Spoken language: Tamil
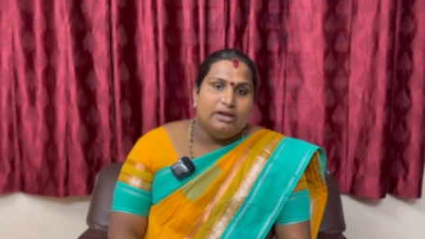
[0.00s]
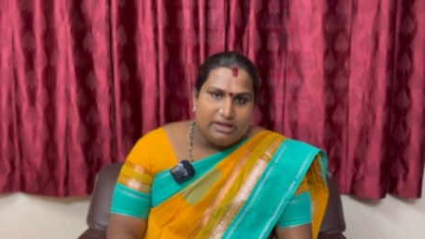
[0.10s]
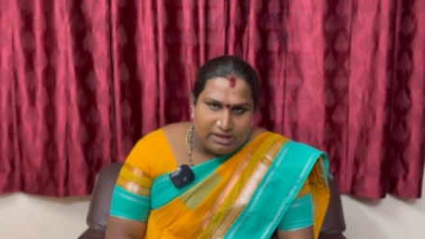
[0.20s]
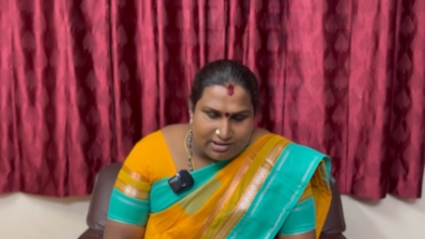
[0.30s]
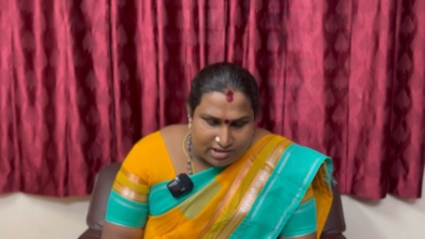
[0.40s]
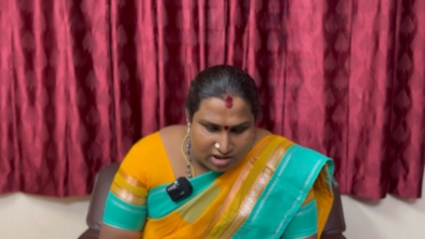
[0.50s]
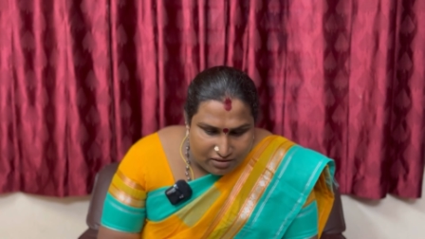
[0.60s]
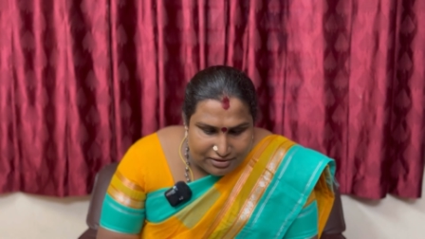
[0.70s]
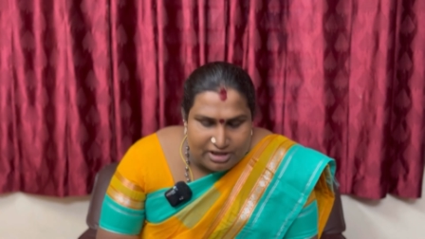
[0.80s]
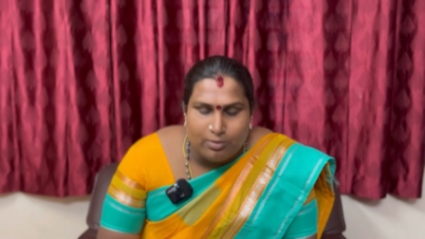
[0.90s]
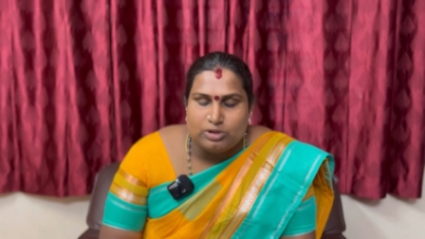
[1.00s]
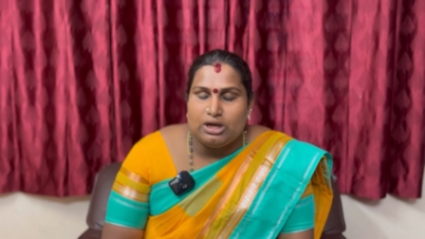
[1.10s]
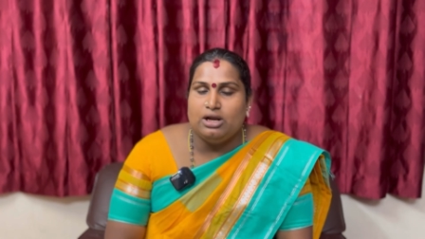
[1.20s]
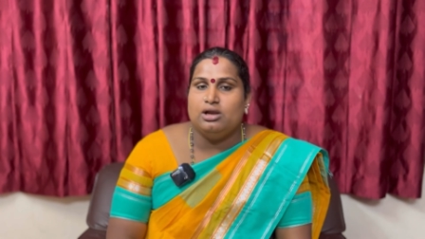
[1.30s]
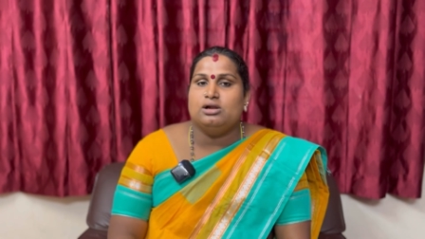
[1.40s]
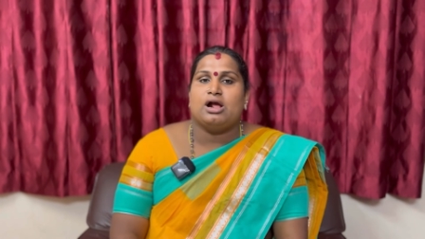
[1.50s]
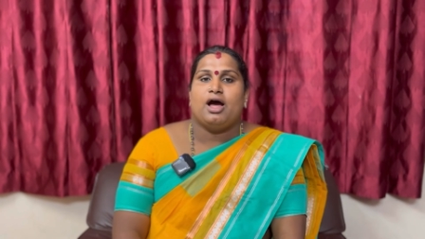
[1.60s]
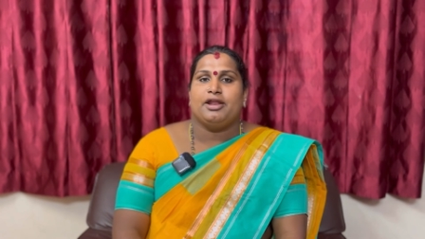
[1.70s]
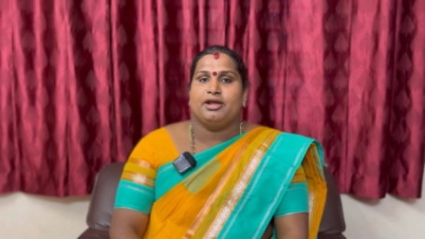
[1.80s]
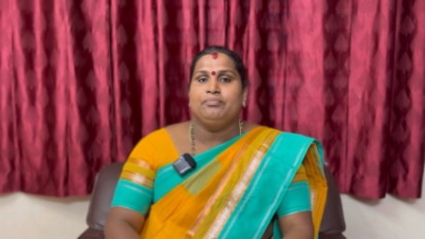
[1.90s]
நீங்கள் செய்ய வேண்டிய முதல்
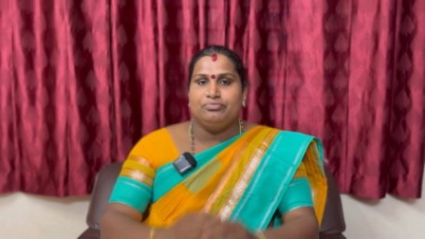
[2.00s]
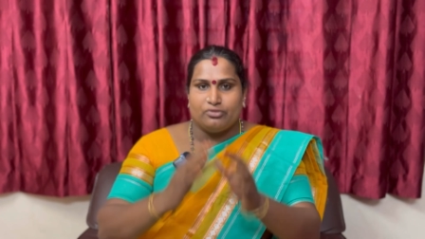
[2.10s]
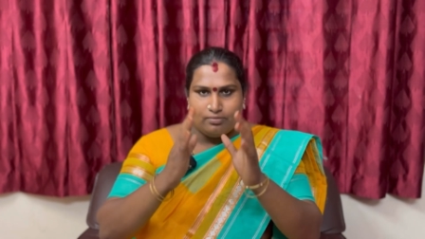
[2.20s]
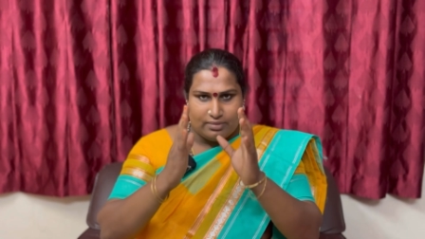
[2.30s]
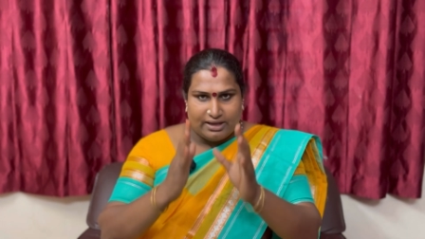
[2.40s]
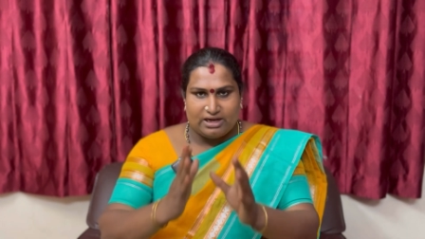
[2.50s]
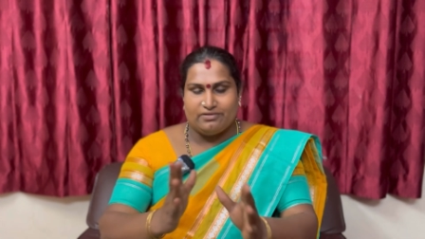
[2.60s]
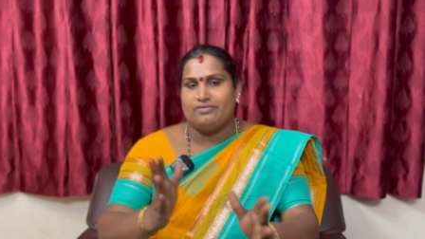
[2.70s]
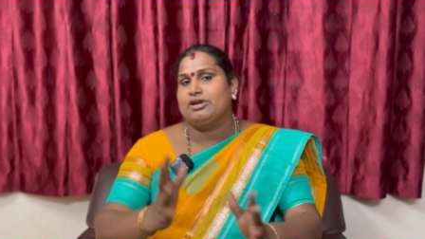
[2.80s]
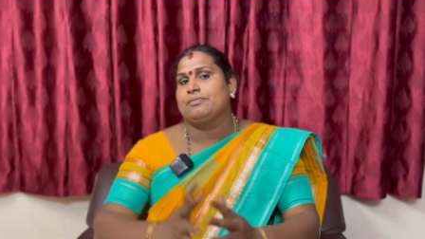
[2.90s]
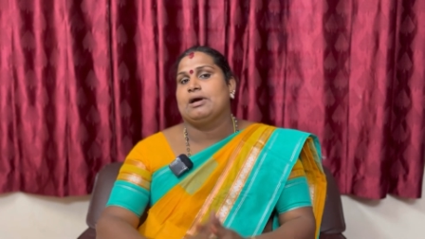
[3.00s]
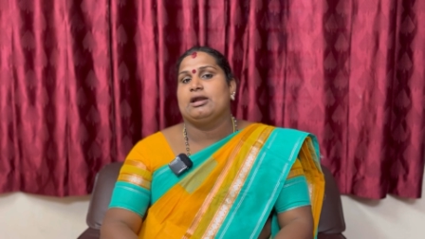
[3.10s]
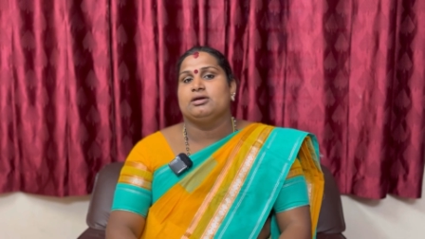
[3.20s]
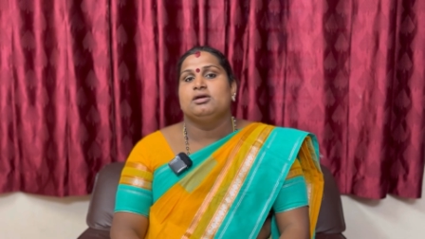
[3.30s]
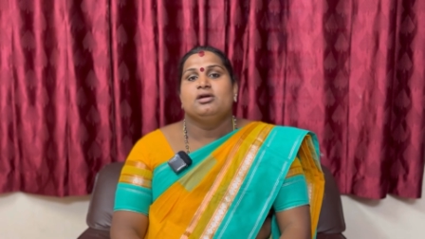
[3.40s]
காரியம் பைரவர் வழிபாடு